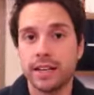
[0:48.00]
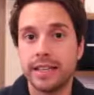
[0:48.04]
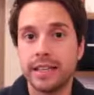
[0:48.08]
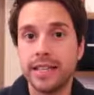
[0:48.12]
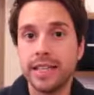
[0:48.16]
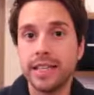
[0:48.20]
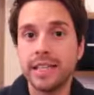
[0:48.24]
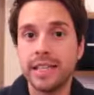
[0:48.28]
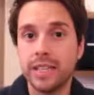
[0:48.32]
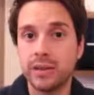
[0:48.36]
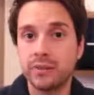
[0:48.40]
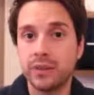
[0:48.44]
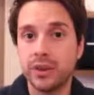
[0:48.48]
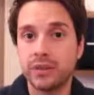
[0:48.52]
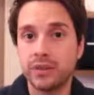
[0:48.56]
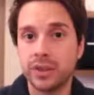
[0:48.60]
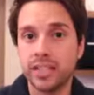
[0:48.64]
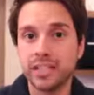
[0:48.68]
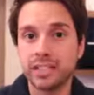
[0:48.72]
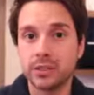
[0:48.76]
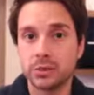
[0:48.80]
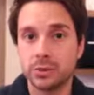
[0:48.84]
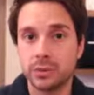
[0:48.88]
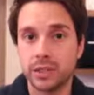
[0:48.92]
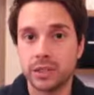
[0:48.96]
gegen die
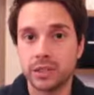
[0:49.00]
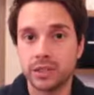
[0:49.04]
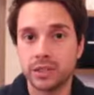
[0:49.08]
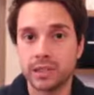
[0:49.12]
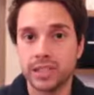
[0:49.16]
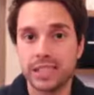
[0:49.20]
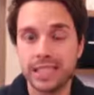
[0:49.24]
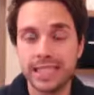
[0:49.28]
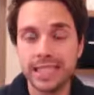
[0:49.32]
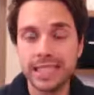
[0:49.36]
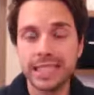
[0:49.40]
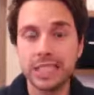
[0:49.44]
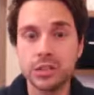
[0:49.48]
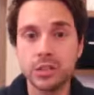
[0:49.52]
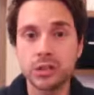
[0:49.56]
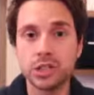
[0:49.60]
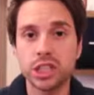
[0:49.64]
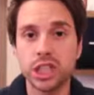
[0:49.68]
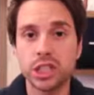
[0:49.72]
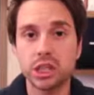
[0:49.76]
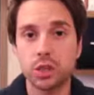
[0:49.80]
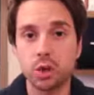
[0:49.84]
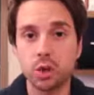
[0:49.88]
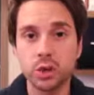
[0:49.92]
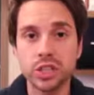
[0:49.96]
Verfassung ist, gegen
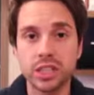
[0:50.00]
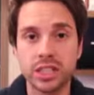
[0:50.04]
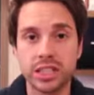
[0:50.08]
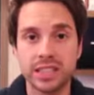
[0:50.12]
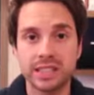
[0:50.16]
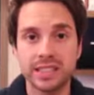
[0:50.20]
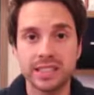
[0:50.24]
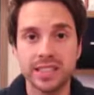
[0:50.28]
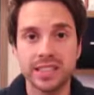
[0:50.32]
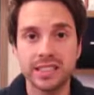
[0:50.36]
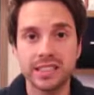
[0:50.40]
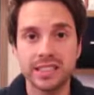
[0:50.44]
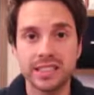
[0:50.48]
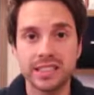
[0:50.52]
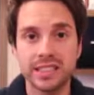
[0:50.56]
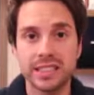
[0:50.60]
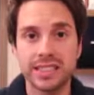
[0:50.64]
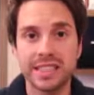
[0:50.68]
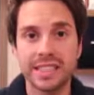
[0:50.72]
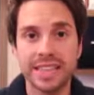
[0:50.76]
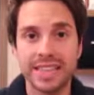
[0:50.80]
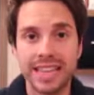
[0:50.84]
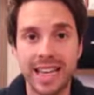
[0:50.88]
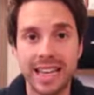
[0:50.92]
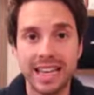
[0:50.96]
unser Grundgesetz,
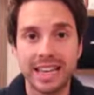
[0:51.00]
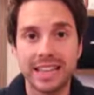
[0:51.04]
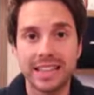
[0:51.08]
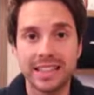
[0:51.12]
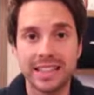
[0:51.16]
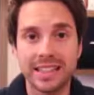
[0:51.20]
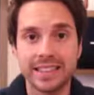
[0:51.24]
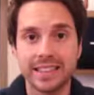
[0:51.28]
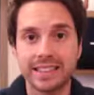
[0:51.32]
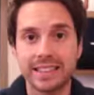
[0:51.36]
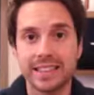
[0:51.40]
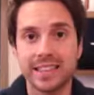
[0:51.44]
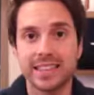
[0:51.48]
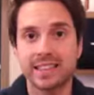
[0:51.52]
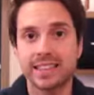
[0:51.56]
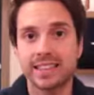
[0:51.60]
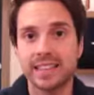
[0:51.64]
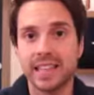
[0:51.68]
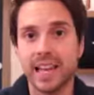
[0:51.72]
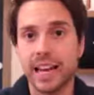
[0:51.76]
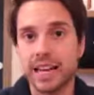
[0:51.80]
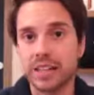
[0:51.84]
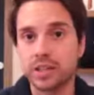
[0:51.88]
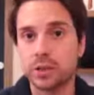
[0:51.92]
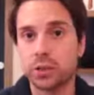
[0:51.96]
dann ist
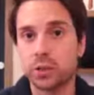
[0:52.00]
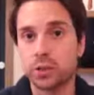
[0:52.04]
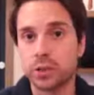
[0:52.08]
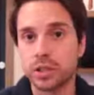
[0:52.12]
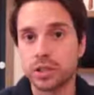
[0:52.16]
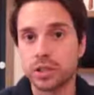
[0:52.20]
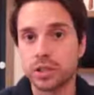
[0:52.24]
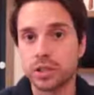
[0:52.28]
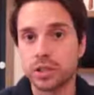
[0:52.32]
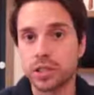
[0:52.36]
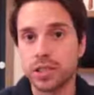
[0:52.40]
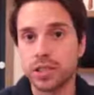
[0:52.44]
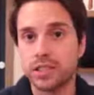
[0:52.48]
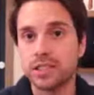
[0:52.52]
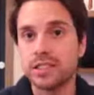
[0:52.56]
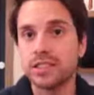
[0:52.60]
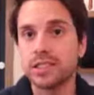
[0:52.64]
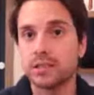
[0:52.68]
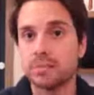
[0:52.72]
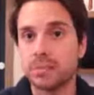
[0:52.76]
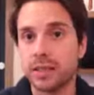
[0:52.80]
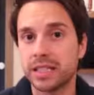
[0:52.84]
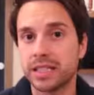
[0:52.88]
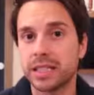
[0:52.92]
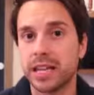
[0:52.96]
das ein Grund,
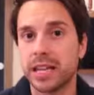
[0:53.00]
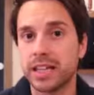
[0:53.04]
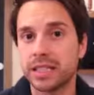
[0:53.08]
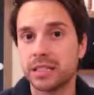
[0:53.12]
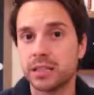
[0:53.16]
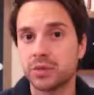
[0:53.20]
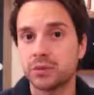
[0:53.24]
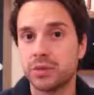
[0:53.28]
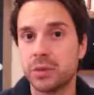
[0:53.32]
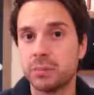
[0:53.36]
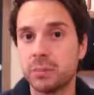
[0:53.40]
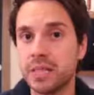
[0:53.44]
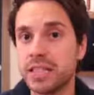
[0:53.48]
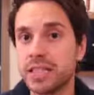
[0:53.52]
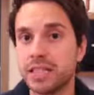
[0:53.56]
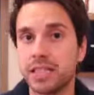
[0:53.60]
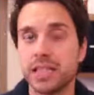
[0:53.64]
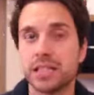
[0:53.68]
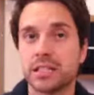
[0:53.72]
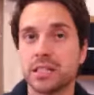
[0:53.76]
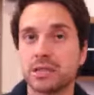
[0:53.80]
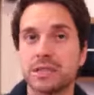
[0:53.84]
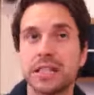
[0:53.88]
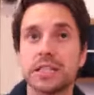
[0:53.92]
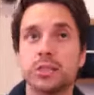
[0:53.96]
diese Partei zu verbieten.
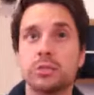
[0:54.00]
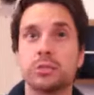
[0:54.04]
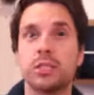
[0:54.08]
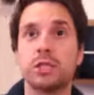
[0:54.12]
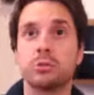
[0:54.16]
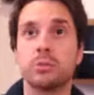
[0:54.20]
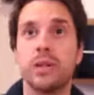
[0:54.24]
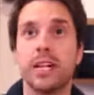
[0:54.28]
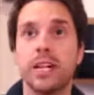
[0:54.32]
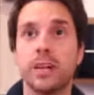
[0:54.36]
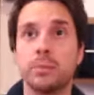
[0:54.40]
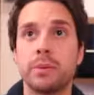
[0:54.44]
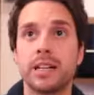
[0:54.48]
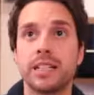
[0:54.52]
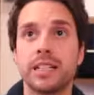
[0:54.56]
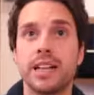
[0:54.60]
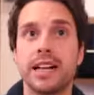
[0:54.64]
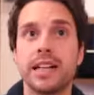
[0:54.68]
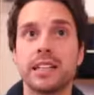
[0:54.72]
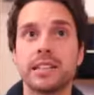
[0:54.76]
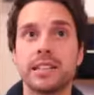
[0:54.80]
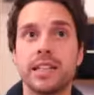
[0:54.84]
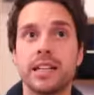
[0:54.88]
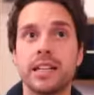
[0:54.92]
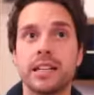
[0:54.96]
Also wenn zum Beispiel eine
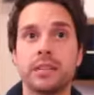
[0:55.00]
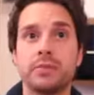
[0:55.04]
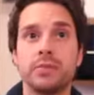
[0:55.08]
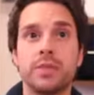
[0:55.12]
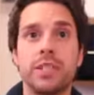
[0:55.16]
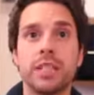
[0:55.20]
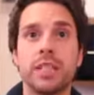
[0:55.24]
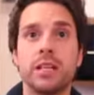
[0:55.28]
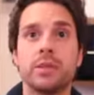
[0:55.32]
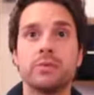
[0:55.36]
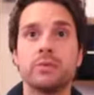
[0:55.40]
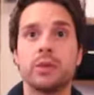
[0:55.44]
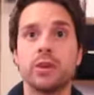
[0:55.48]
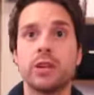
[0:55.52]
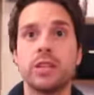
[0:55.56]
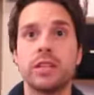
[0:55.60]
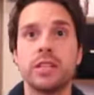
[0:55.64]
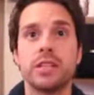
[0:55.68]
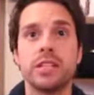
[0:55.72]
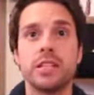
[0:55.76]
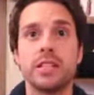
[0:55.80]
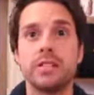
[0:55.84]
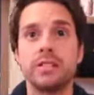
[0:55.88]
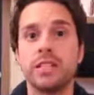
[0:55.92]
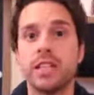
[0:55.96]
Partei sagt, wir
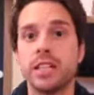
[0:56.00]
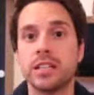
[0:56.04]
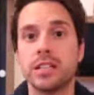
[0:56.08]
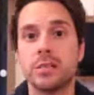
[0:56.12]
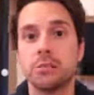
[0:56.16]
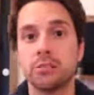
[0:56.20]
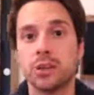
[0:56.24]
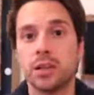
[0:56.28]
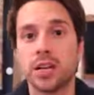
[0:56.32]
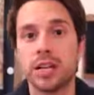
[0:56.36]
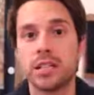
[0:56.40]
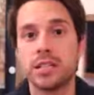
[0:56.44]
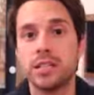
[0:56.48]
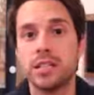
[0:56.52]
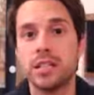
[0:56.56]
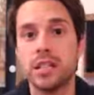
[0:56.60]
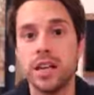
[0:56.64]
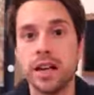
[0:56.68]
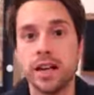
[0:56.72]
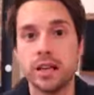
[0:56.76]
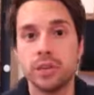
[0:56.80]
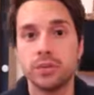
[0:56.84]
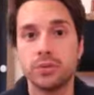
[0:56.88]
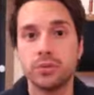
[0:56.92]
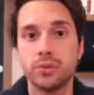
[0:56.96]
wollen hier wieder die Monarchie
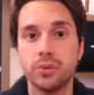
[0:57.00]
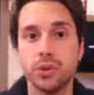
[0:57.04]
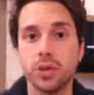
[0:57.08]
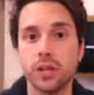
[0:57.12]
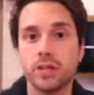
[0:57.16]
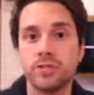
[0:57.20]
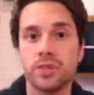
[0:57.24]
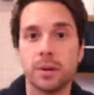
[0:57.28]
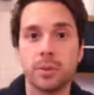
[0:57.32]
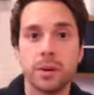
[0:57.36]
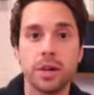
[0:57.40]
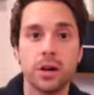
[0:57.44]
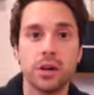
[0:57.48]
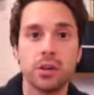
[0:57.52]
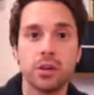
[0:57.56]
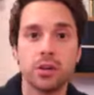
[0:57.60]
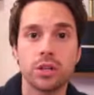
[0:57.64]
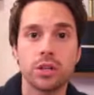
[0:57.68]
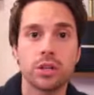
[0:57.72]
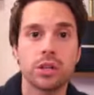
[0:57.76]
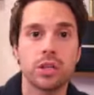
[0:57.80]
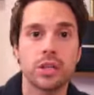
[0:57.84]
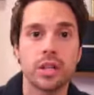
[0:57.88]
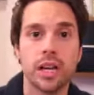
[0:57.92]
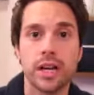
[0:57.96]
einführen, wir
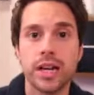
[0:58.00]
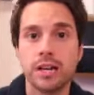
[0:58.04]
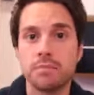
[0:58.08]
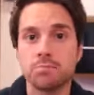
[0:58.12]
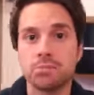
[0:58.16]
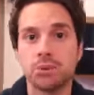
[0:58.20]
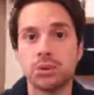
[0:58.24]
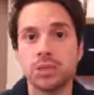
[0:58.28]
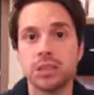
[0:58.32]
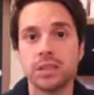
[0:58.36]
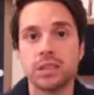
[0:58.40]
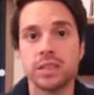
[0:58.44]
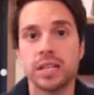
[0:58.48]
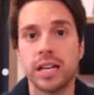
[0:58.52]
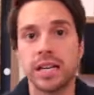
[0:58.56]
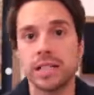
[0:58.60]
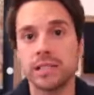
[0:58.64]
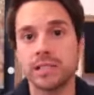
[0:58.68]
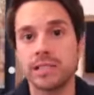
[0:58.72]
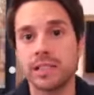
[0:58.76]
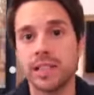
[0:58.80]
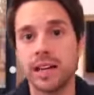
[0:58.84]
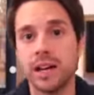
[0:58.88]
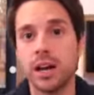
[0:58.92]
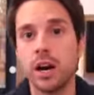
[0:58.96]
brauchen keinen
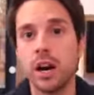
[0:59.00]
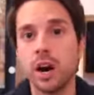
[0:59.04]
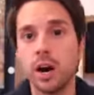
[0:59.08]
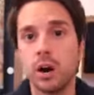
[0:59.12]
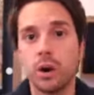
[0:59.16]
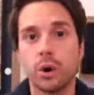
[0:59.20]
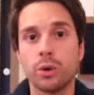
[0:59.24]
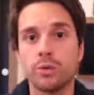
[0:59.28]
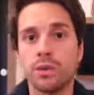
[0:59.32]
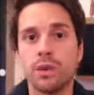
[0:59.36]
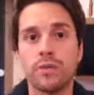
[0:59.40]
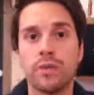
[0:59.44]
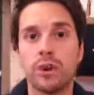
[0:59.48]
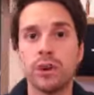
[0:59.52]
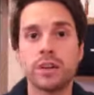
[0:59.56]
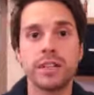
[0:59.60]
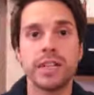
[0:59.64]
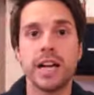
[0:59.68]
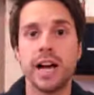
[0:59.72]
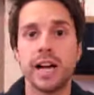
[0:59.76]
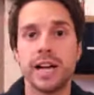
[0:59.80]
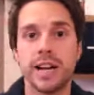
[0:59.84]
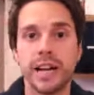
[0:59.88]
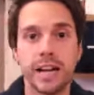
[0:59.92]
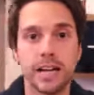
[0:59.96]
Bundeskanzler und wir wollen
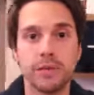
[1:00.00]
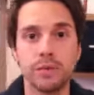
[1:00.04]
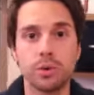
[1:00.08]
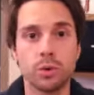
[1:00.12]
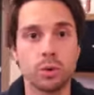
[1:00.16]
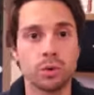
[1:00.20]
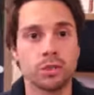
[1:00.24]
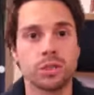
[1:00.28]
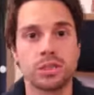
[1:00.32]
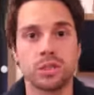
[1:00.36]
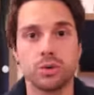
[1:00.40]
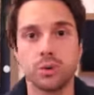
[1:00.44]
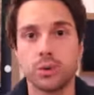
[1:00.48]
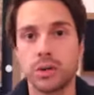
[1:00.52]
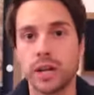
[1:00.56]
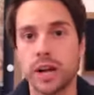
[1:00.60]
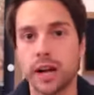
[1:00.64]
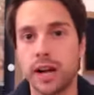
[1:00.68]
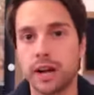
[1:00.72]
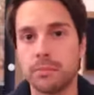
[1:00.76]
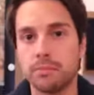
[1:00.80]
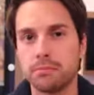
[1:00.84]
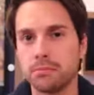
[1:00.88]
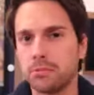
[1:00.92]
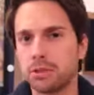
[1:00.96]
hier eine Revolution
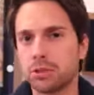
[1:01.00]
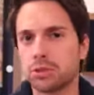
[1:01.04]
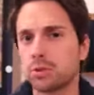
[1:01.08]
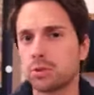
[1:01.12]
haben.